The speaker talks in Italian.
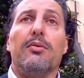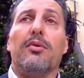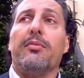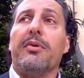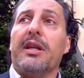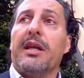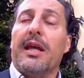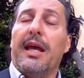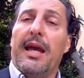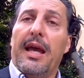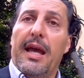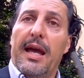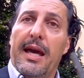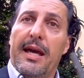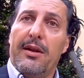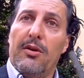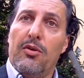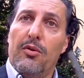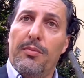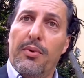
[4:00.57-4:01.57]
Proprio perché
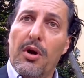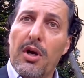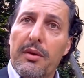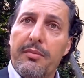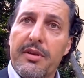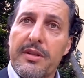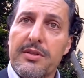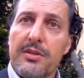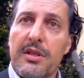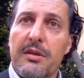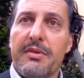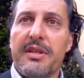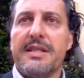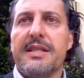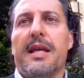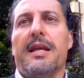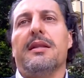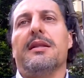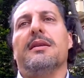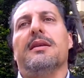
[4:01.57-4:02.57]
erano poche persone
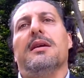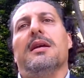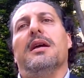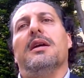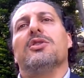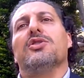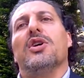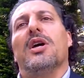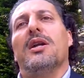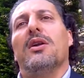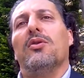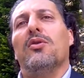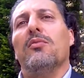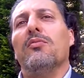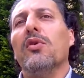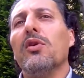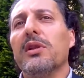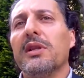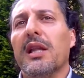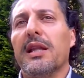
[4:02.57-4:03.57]
presenti e
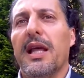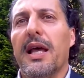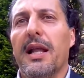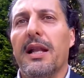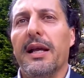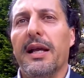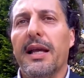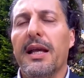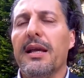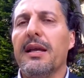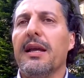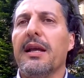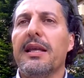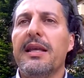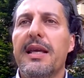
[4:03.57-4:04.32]
c'erano molte deleghe,